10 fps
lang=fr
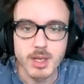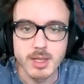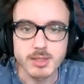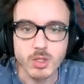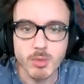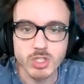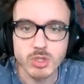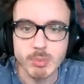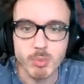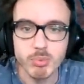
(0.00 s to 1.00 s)
C'est dommage
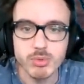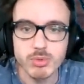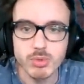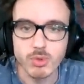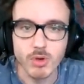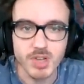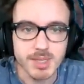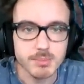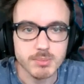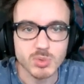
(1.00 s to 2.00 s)
qu'on ait pas plus de. En
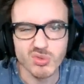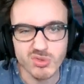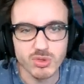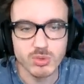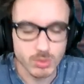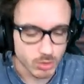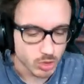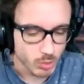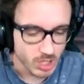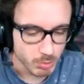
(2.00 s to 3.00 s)
vrai, je trouve que le
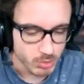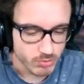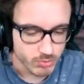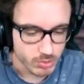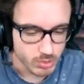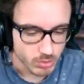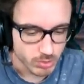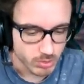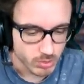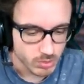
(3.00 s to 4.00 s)
jeu manque un peu de fonction,
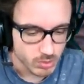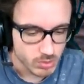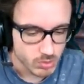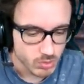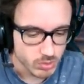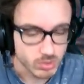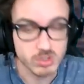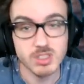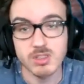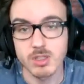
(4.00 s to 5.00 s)
dans le sens où,
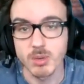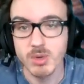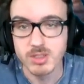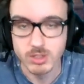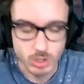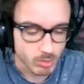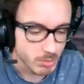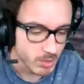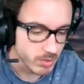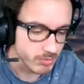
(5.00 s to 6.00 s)
ceci dit, c'est normal, c'est un jeu
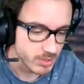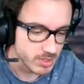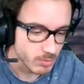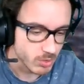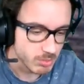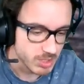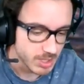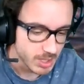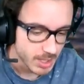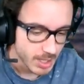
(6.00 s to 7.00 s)
mobile, on est forcément
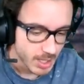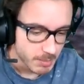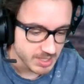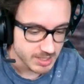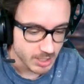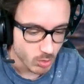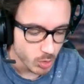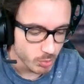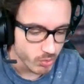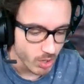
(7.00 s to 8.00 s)
limité. Mais ça serait
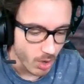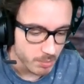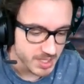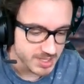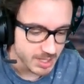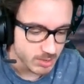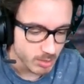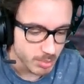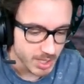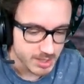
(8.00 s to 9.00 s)
cool de pouvoir emmener ça à
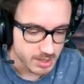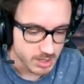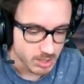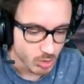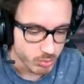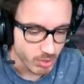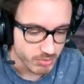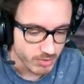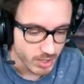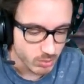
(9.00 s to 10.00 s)
notre base, de pouvoir
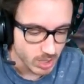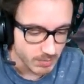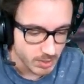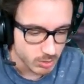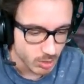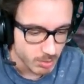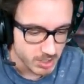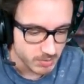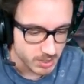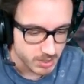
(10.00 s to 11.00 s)
faire un truc avec dans notre
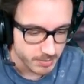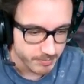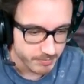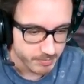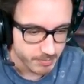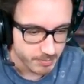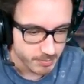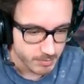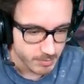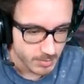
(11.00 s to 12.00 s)
base en fait.
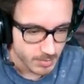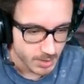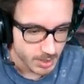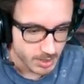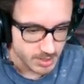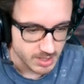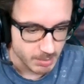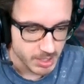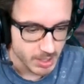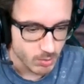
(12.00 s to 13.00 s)
Ça serait
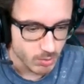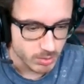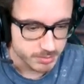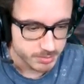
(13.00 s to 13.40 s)
méga cool.